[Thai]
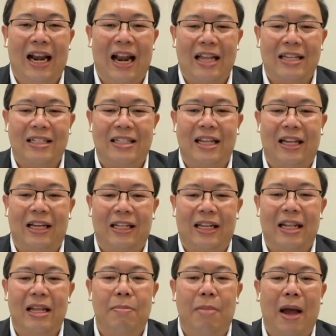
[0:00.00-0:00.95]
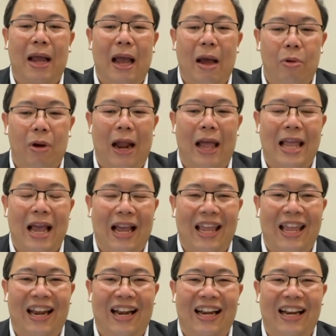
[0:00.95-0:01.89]
และสิ่งที่พรรคก้าวไกลอยาก
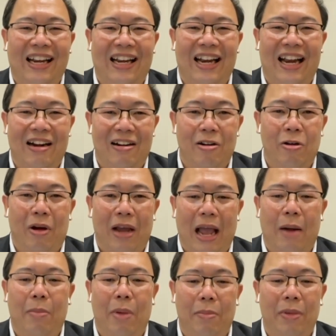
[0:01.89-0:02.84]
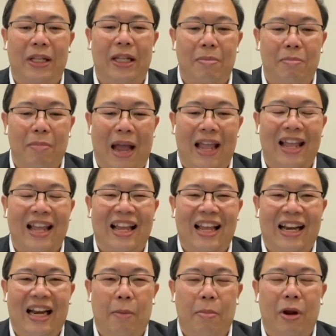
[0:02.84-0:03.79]
เห็นในเรื่องของการเมืองมิติใหม่
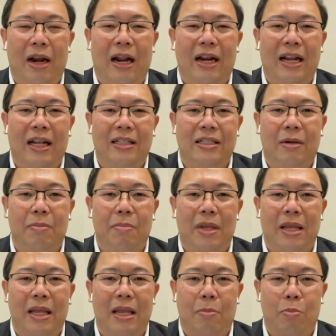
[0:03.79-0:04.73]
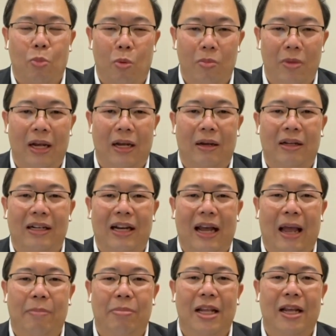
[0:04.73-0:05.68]
นะเพราะนั้นเนี่ยจึงมีอีกมุมหนึ่ง
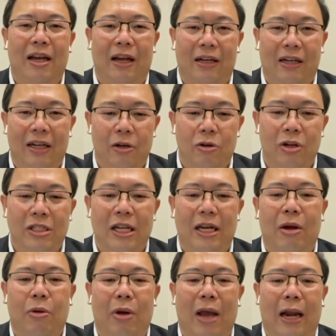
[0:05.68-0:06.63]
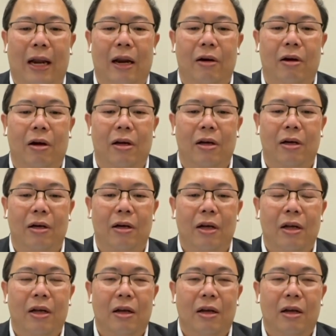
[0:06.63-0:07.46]
นะครับที่เกิดขึ้นด้วยเช่นเดียวกันนั่นก็คือ